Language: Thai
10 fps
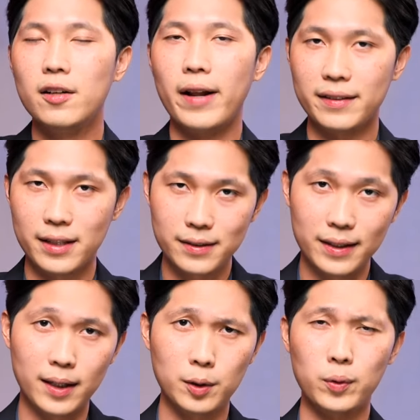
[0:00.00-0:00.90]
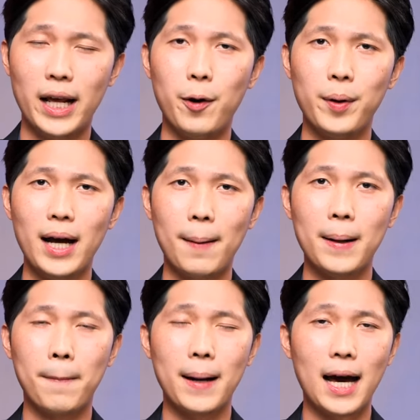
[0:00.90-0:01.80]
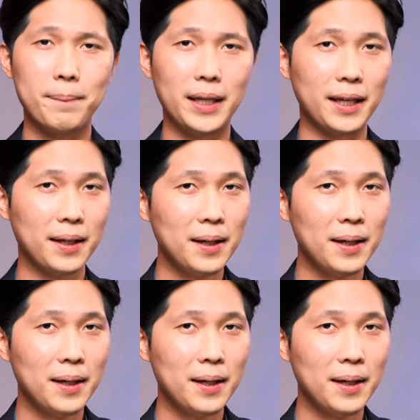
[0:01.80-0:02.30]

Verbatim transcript: แรงเสียดสีเยอะอยู่แล้วนะครับกับการมี